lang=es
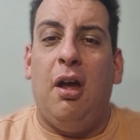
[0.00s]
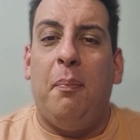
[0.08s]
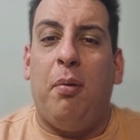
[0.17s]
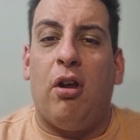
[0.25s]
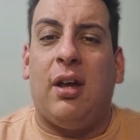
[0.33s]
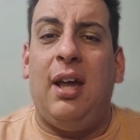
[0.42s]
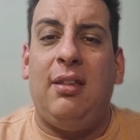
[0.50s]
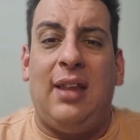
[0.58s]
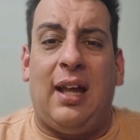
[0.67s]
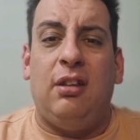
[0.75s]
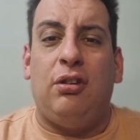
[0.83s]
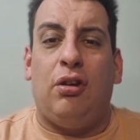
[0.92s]
¿Por qué
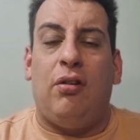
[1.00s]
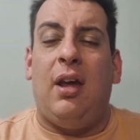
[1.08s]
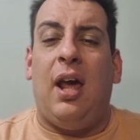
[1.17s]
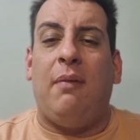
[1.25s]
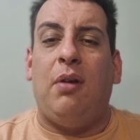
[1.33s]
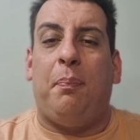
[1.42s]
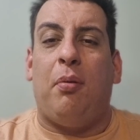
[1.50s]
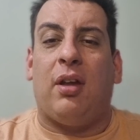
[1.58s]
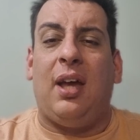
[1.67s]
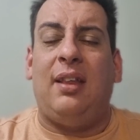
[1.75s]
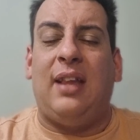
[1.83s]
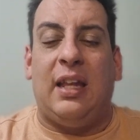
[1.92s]
tanto nervio? ¿Por
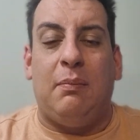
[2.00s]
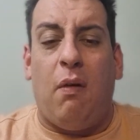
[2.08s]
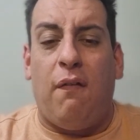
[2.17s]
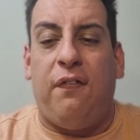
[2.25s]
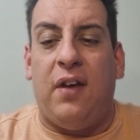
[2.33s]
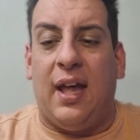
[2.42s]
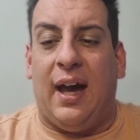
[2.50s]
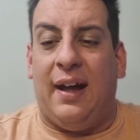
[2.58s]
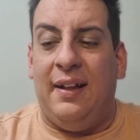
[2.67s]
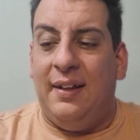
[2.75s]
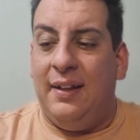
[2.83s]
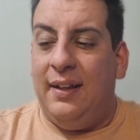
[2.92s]
qué esta atmósfera